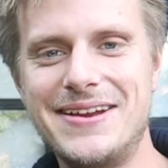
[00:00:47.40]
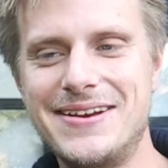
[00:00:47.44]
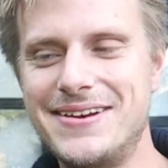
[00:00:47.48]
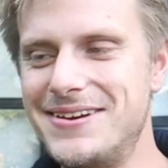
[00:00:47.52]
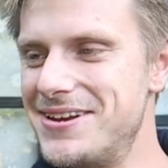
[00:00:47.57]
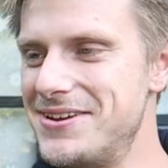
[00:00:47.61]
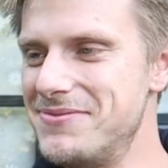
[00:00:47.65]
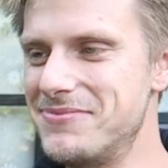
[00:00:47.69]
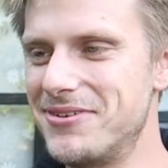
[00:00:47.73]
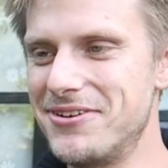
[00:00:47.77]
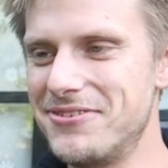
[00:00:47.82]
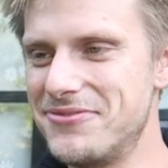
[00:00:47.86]

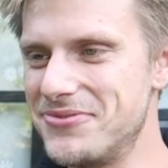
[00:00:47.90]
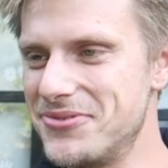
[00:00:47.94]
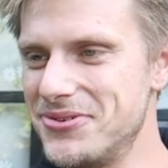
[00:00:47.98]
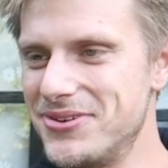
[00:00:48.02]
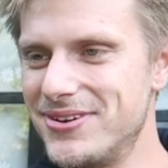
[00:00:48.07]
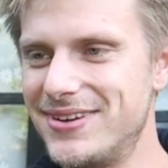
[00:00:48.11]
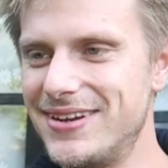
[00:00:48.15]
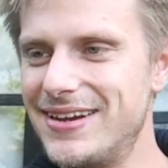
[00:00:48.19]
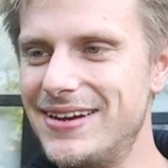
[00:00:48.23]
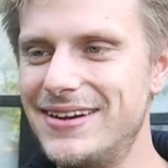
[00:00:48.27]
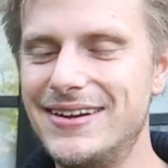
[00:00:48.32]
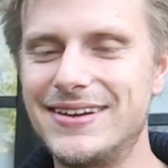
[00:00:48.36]
Niemand
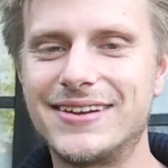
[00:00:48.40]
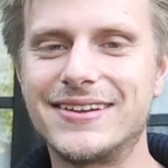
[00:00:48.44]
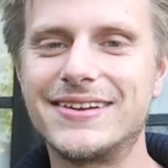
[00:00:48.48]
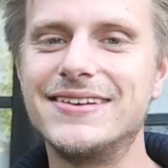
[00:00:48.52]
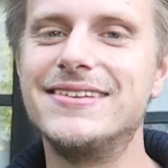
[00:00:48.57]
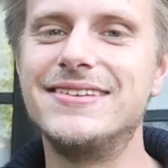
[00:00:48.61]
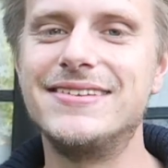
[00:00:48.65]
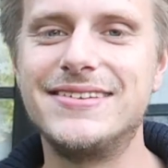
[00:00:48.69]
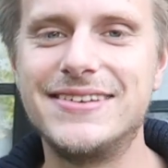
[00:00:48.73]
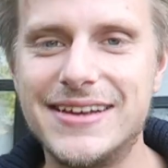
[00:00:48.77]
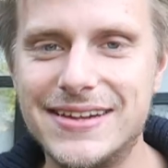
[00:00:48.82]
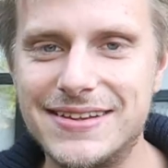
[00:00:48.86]
von denen
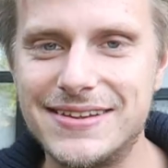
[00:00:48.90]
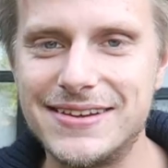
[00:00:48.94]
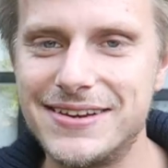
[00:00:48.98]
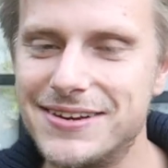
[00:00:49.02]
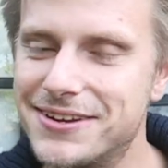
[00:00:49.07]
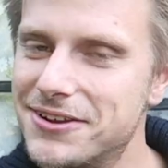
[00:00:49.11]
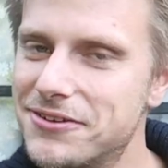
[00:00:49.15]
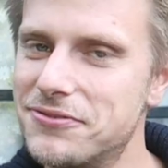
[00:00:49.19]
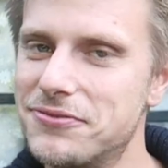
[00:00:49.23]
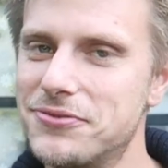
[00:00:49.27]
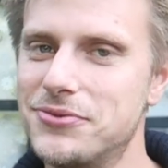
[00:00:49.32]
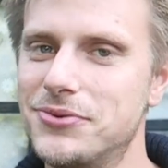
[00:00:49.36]
interessiert sich
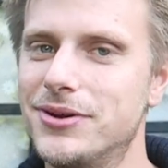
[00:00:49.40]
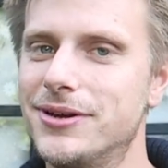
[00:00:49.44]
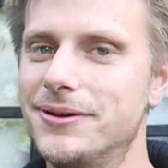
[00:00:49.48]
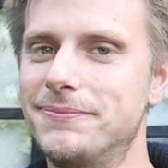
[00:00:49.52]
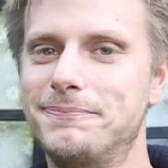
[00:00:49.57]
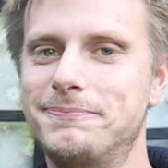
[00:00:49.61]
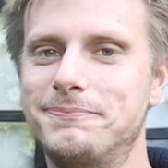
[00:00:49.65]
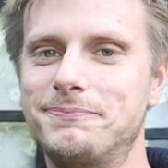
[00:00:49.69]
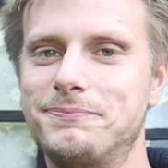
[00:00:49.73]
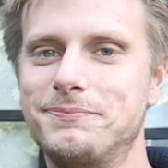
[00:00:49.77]
dafür.